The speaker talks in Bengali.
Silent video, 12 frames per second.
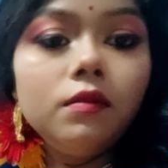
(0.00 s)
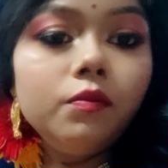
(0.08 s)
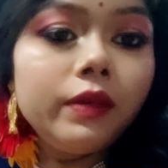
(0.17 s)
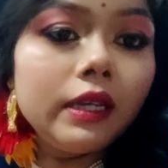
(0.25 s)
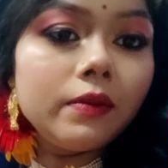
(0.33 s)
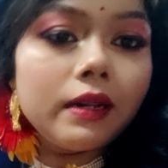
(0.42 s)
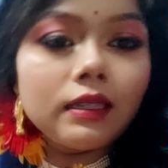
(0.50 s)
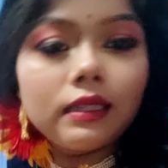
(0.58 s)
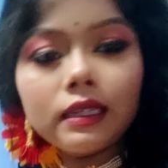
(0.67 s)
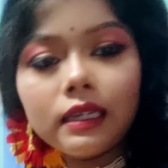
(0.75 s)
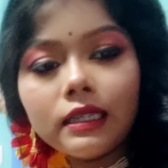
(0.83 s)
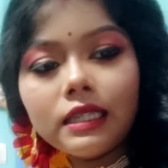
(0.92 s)
বিয়ে
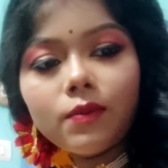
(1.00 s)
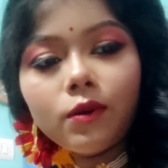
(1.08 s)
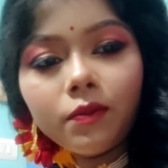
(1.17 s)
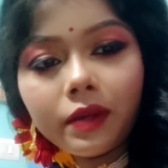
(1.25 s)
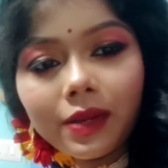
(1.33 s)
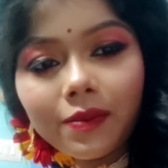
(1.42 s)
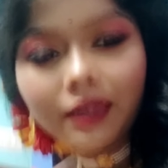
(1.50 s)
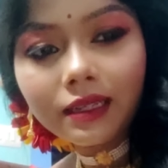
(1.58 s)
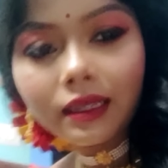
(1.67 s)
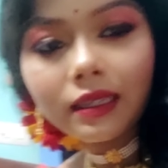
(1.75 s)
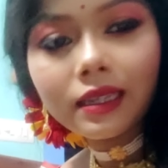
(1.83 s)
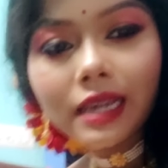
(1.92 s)
বাড়িতে কি যাব বিয়ে
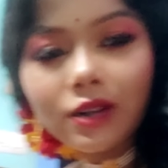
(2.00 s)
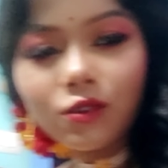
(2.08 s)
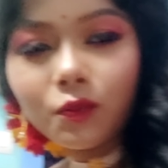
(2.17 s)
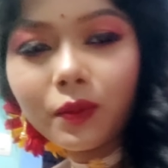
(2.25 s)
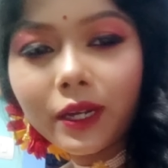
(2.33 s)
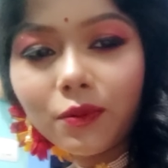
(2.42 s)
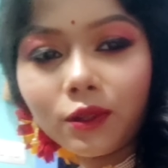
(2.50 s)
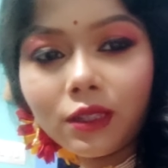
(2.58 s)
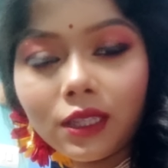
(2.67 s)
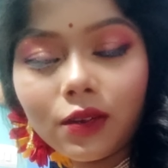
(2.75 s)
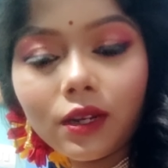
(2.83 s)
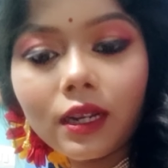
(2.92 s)
বাড়িতে গিয়ে একটু পেট
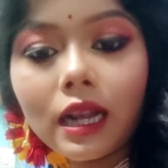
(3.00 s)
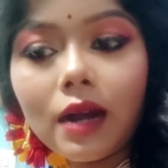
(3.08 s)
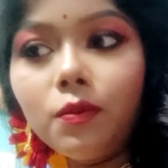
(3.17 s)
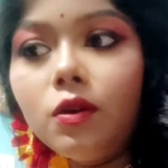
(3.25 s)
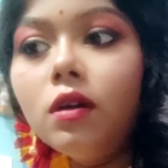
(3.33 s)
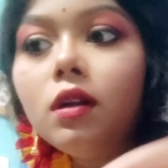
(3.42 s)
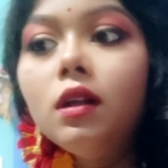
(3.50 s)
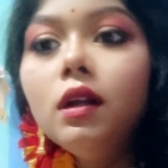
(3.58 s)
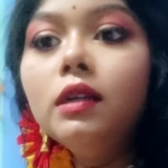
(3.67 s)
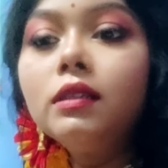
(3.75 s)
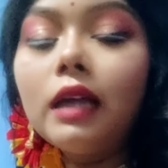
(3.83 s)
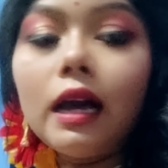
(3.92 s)
ভর্তি করে খাবো
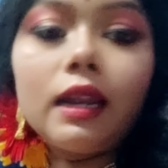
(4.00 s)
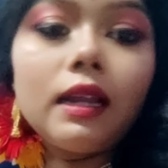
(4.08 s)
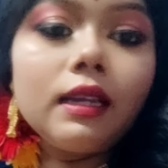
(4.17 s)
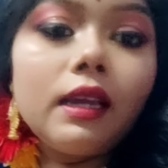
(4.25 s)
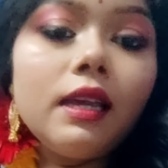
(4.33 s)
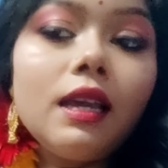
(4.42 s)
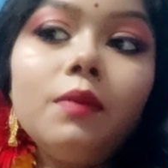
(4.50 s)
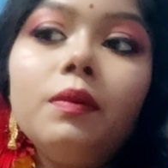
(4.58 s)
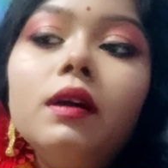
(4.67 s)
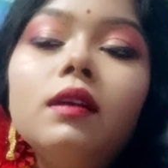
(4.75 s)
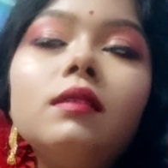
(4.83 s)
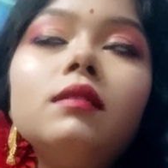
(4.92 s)
তার আগেই
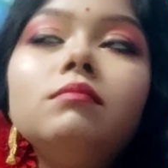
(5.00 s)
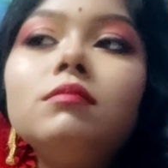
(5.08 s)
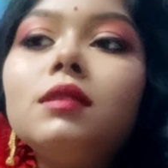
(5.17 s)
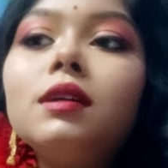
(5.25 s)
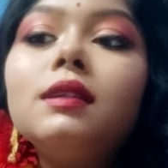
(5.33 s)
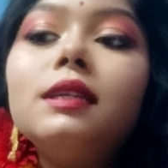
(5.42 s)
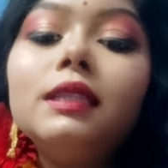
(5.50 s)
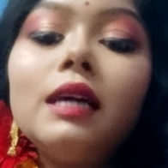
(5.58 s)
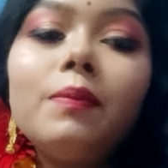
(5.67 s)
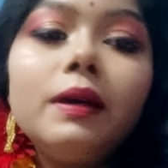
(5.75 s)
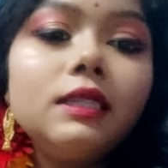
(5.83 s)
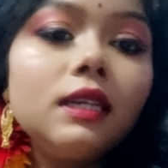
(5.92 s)
আমার
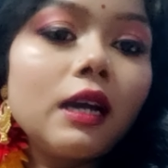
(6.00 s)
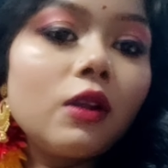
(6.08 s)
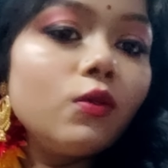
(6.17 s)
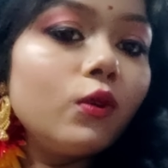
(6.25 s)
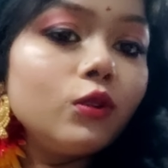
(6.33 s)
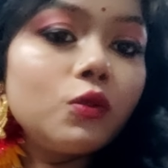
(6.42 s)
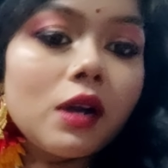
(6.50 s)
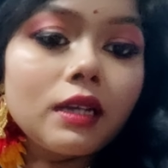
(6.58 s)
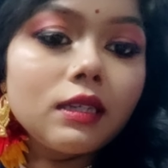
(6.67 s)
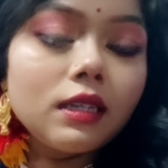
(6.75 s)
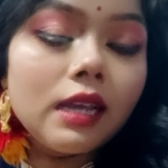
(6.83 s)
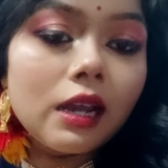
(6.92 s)
খিদা পাচ্ছে কারণ ও তো
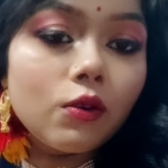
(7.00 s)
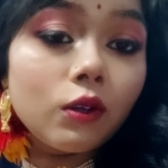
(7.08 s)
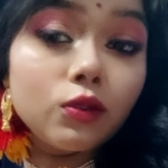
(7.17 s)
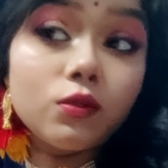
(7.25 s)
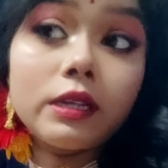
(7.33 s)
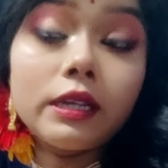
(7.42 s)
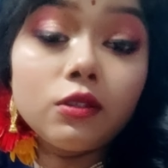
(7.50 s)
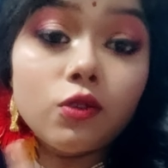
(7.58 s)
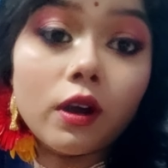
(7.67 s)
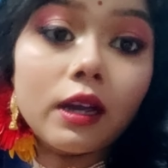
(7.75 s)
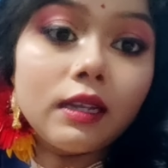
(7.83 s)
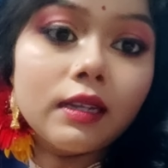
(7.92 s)
আসেনি আর কত সেই
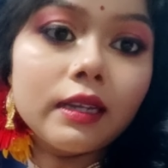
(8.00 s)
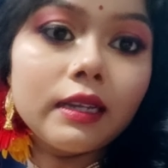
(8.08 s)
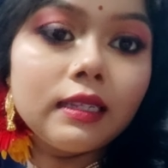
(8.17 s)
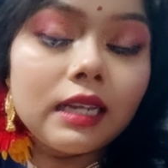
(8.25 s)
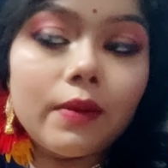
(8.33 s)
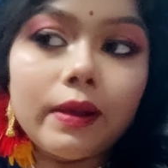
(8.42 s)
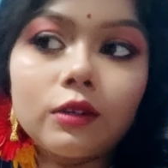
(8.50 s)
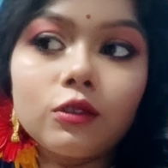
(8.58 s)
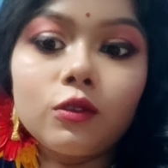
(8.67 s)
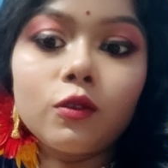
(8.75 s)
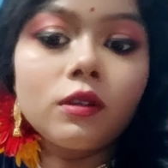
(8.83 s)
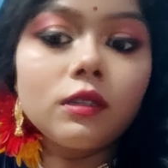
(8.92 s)
সকালে খেয়েছিলাম
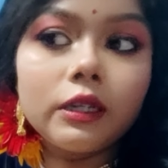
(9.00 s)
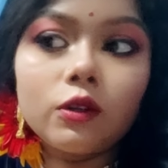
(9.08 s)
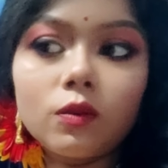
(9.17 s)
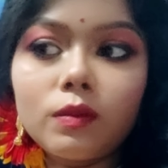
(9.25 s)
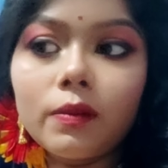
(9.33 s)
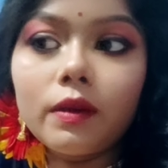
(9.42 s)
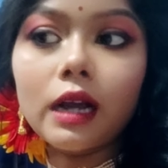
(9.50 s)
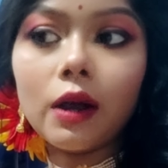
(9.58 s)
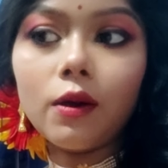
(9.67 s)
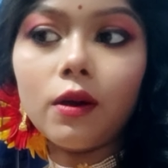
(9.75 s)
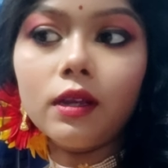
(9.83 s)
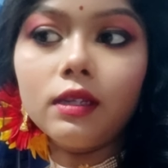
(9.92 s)
এতক্ষণ সেরকমভাবে
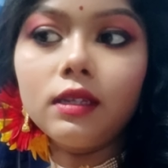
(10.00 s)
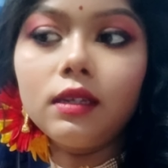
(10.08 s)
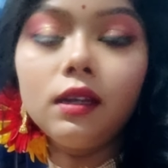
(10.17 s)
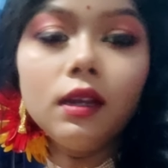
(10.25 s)
খাওয়া হয়নি